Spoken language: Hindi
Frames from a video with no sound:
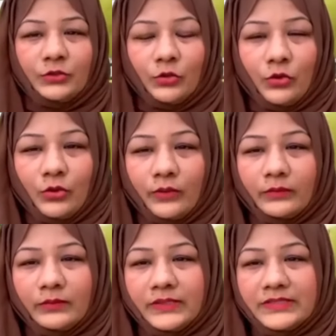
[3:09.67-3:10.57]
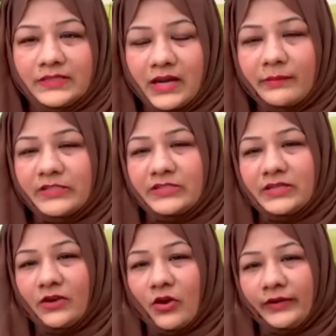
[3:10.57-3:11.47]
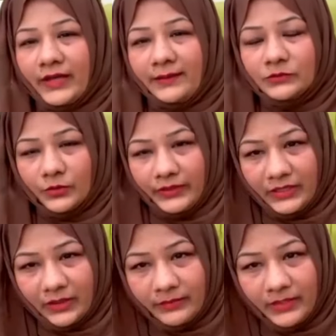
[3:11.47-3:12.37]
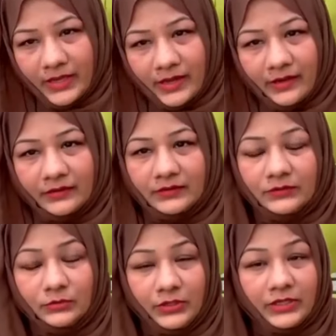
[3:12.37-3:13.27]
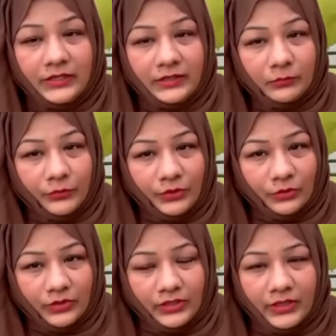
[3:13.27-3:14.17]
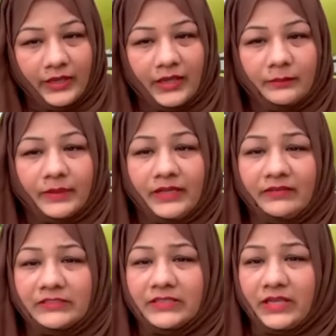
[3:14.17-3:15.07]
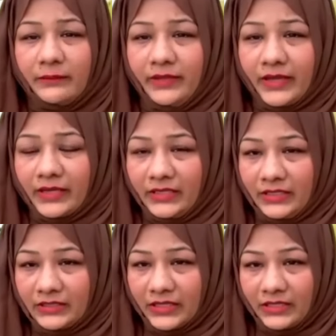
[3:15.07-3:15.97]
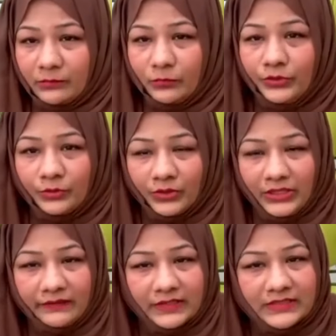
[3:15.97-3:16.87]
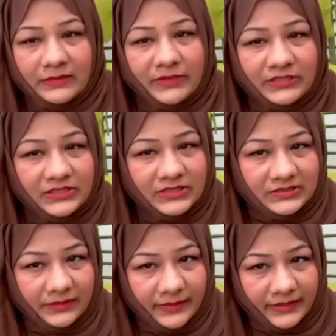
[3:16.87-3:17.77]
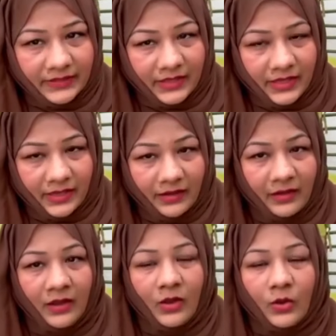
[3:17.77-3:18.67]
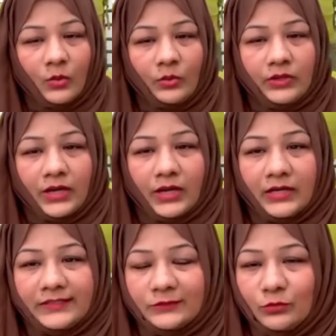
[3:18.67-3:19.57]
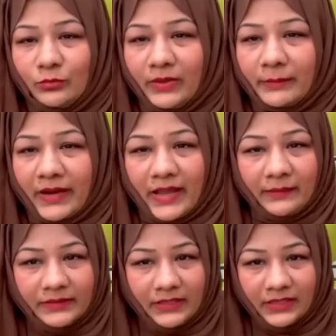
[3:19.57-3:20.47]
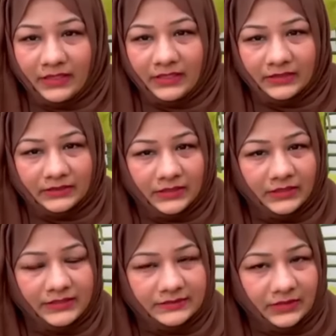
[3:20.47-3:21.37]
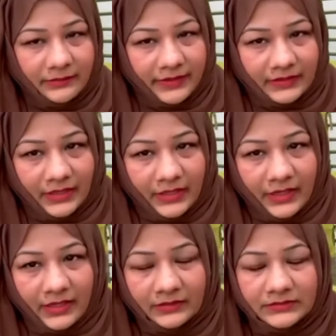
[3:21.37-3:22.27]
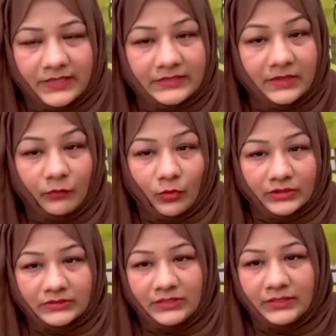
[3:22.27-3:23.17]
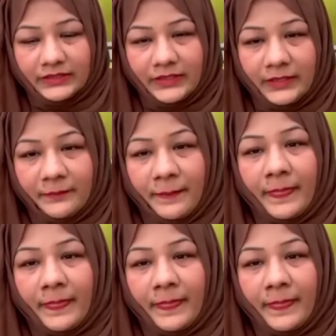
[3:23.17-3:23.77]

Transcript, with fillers: तो इस तरह बच्चे ऑन टाइम सोएंगे भी है उनकी नींद पूरी होगी एक बड़ी वजह यह भी है कि नींद नहीं पूरी होने की वजह से बच्चे डिस्टर्ब रहते हैं उनका स्कूल में पढ़ाई में दिल नहीं लगता डिस्टर्ब रहते हैं सही से फोकस नहीं करते